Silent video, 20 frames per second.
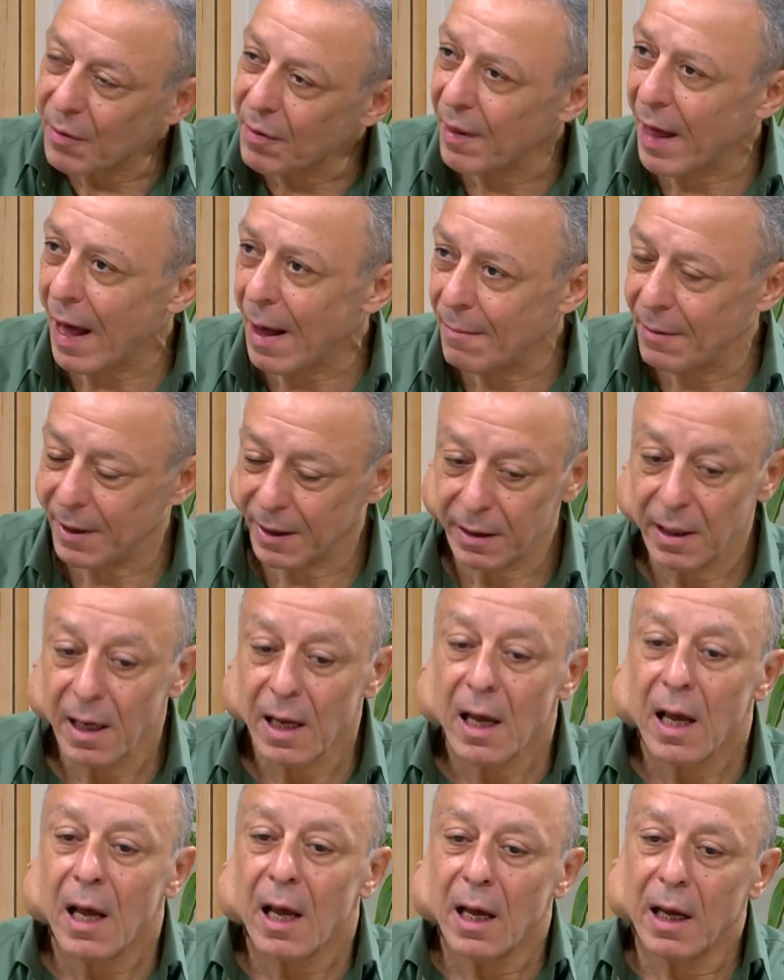ثابت
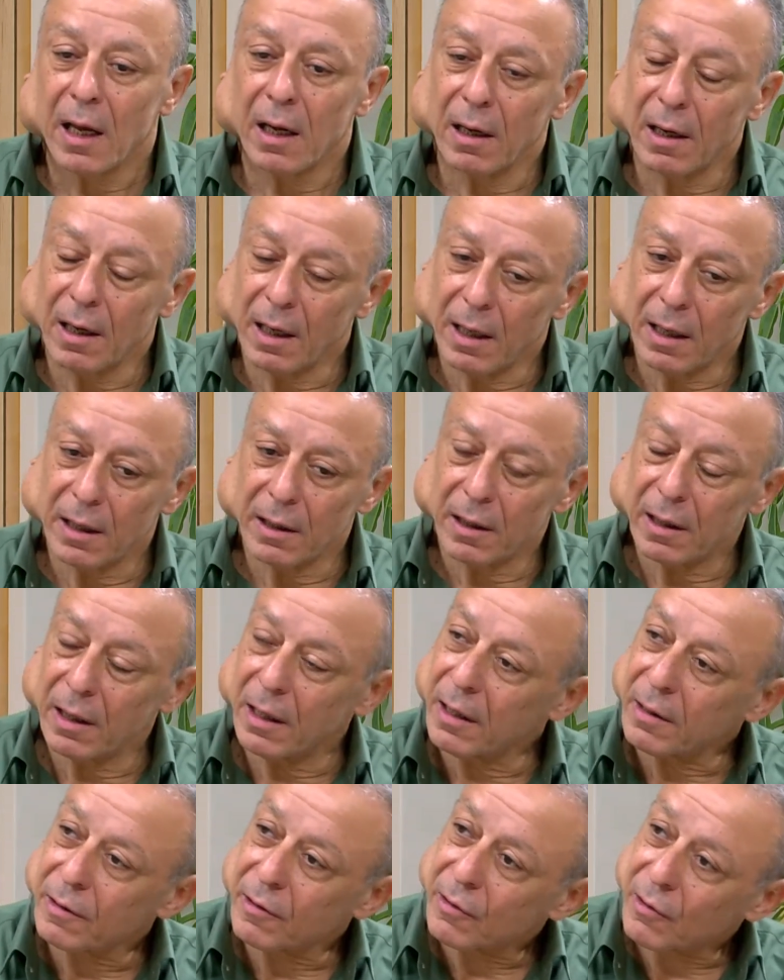
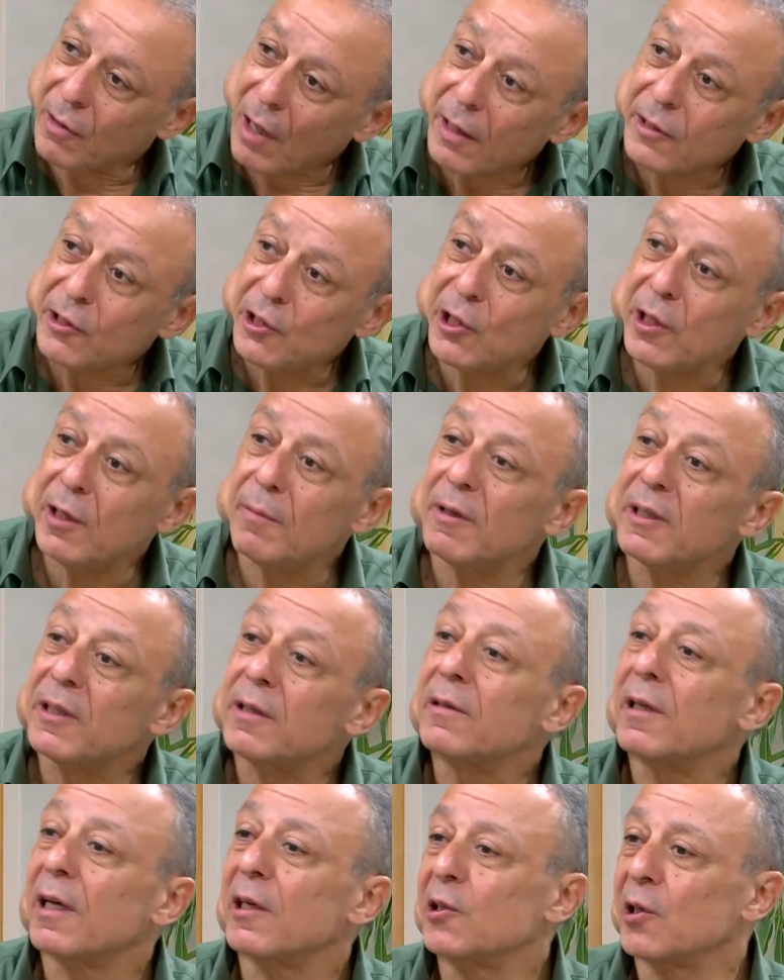التاي تشي
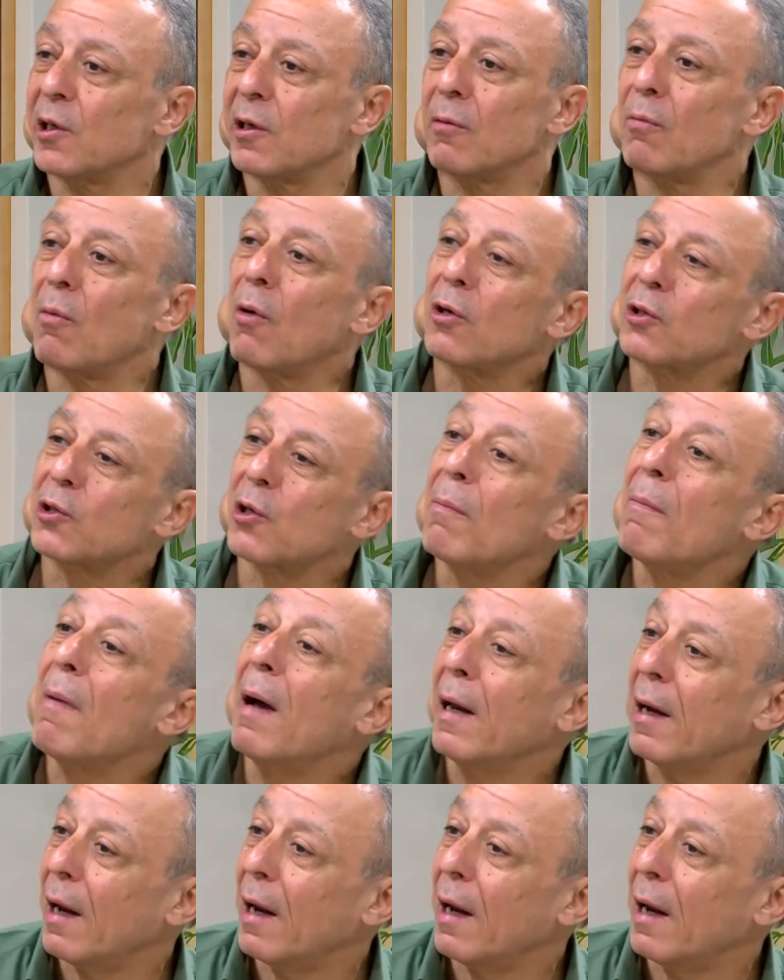مديتيشن الموشن مع